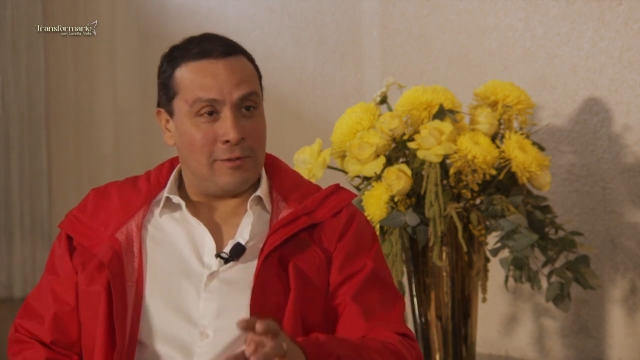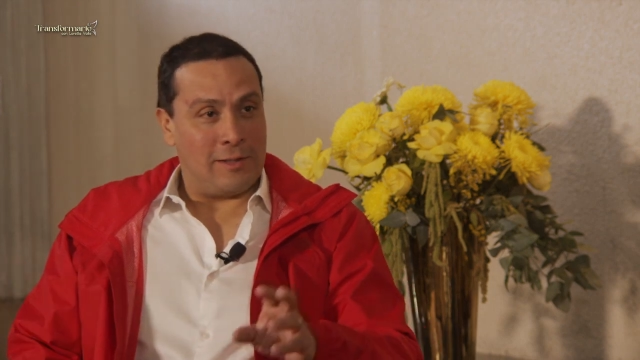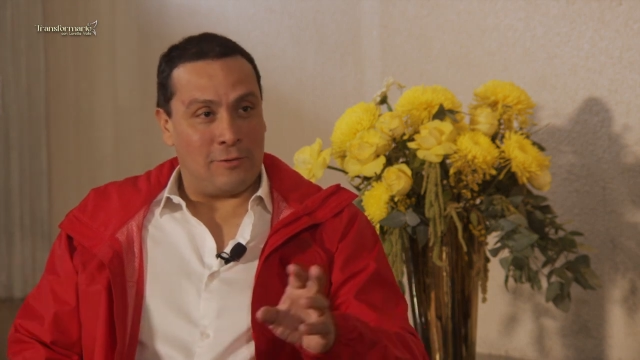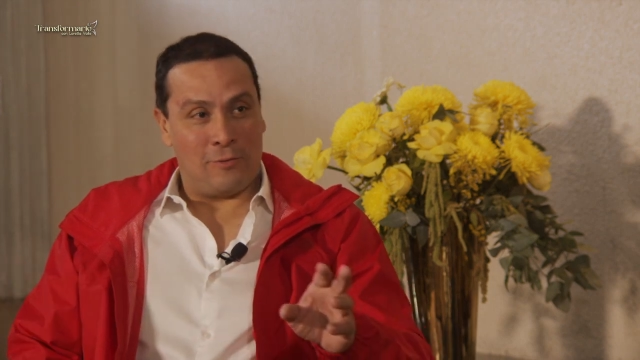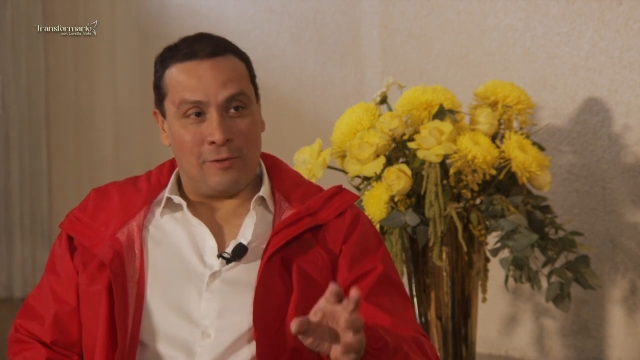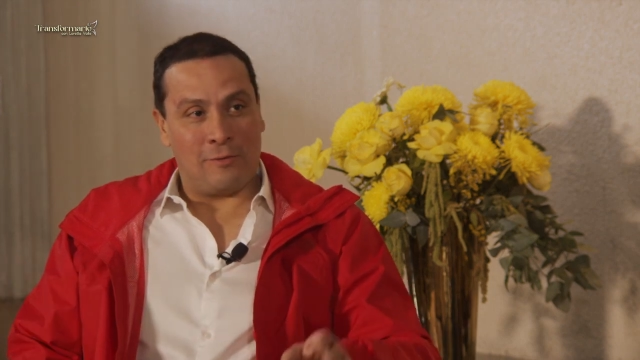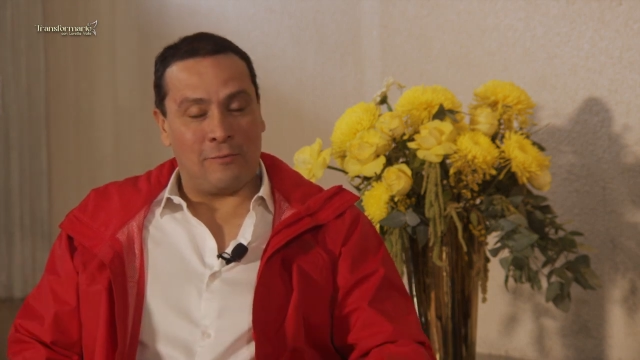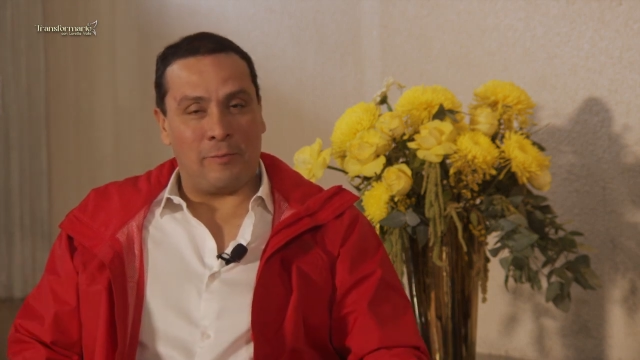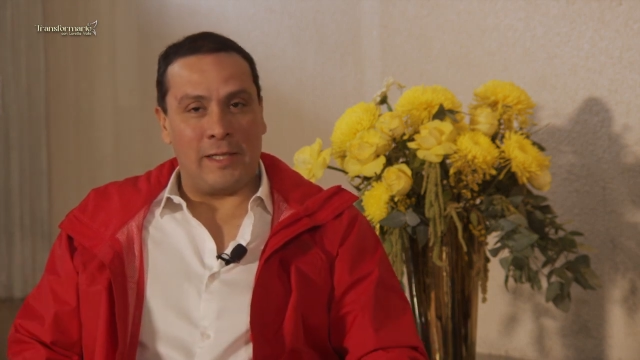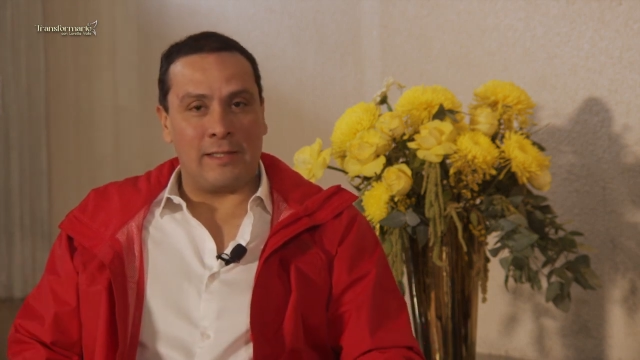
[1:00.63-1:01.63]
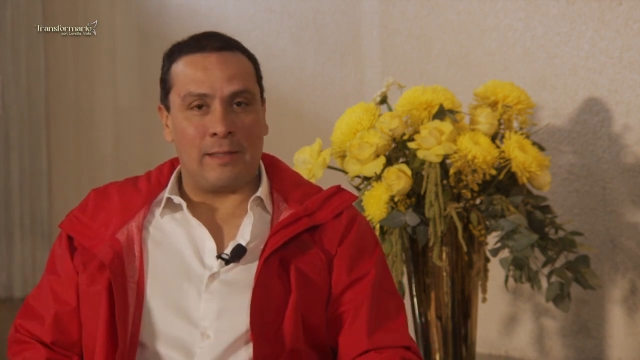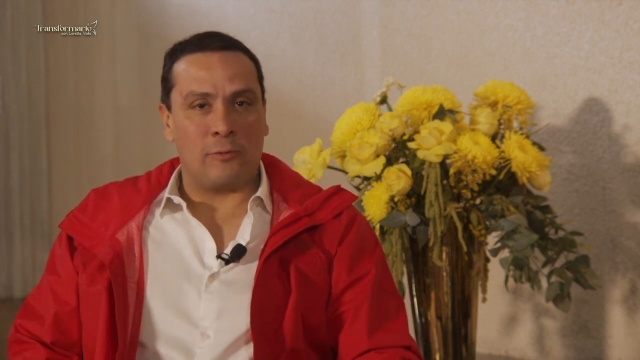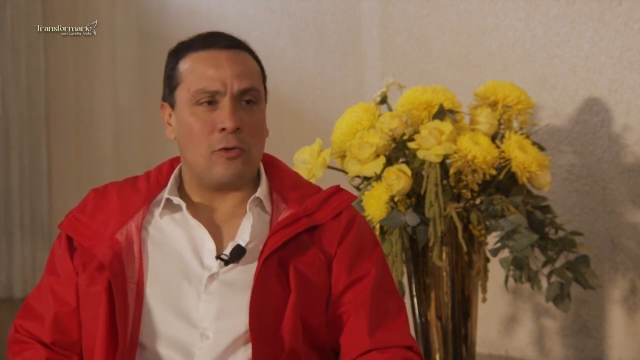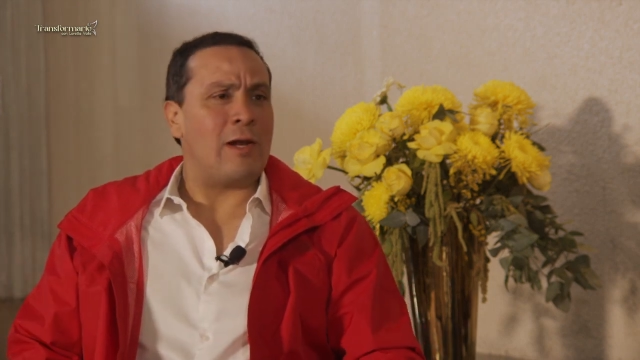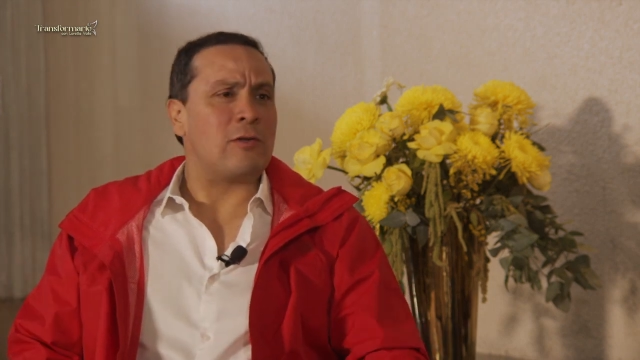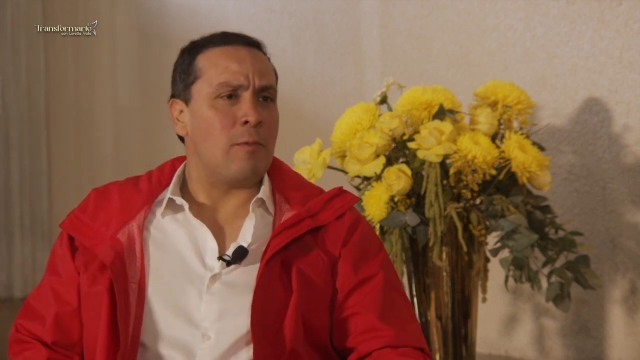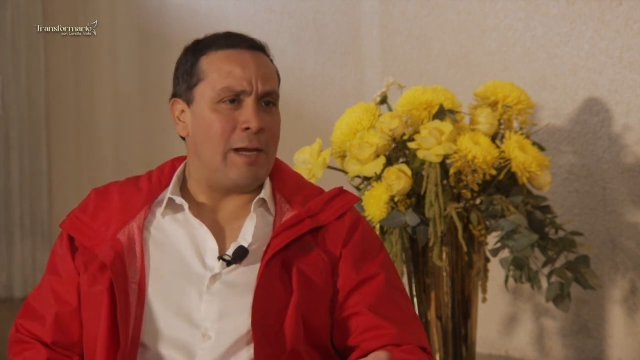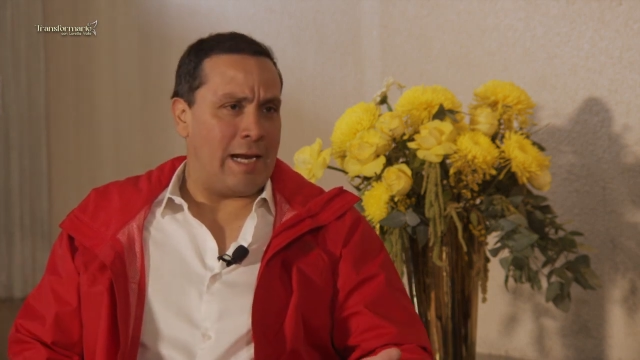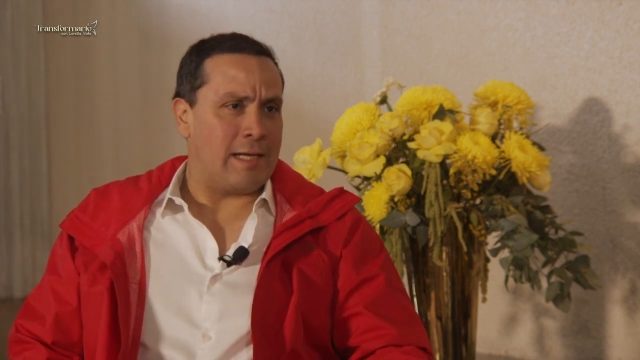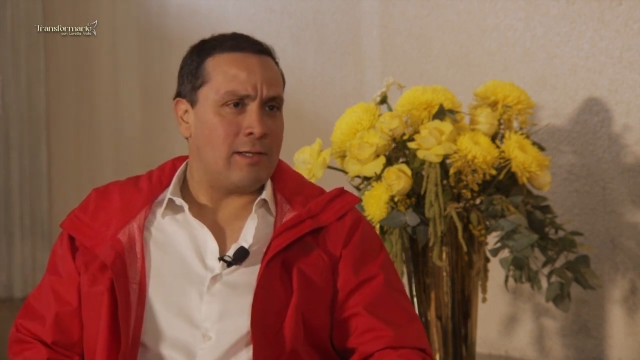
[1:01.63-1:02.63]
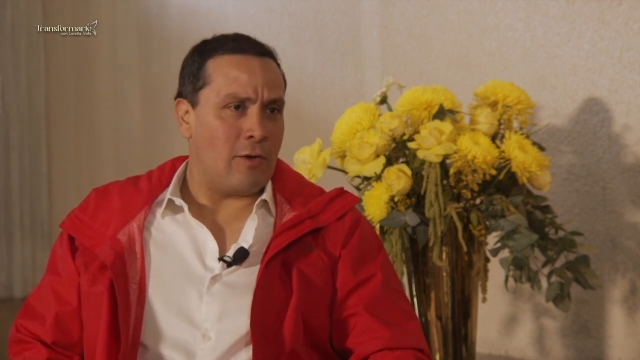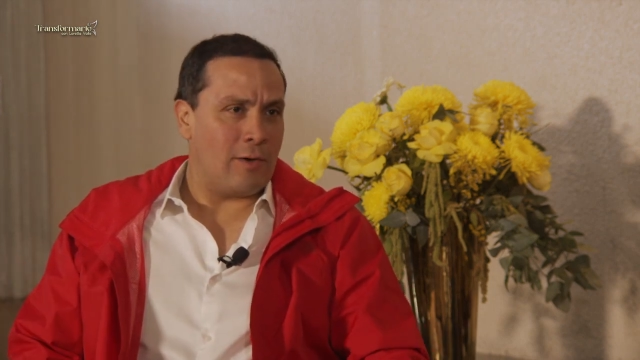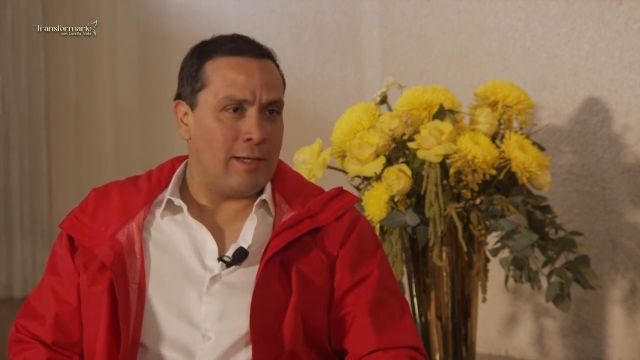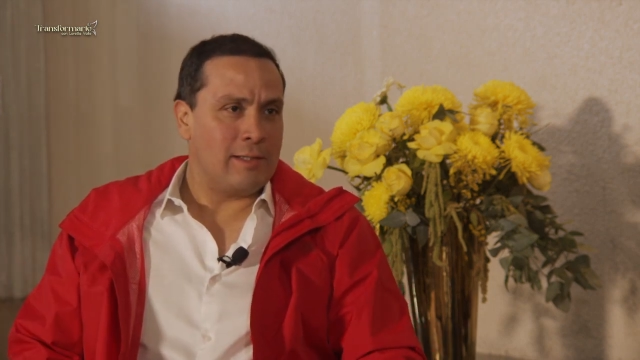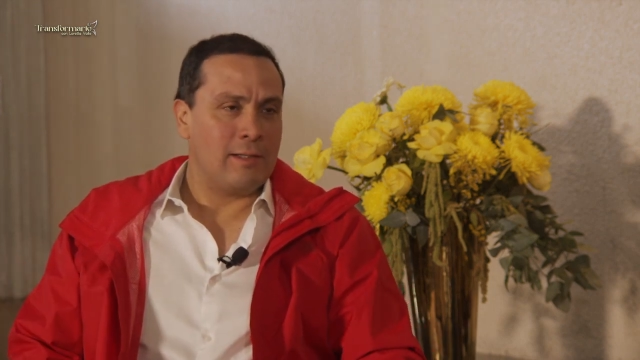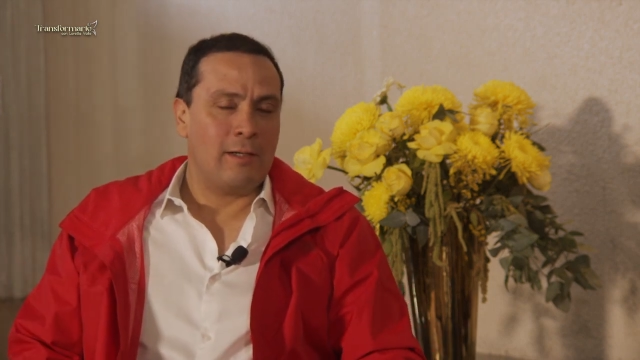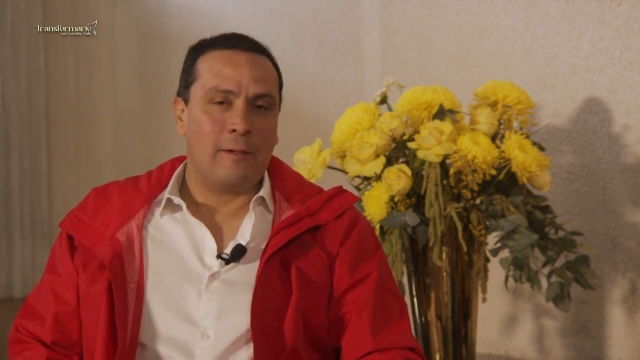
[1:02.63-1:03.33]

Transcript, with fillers: que son los préstamos o las obligaciones,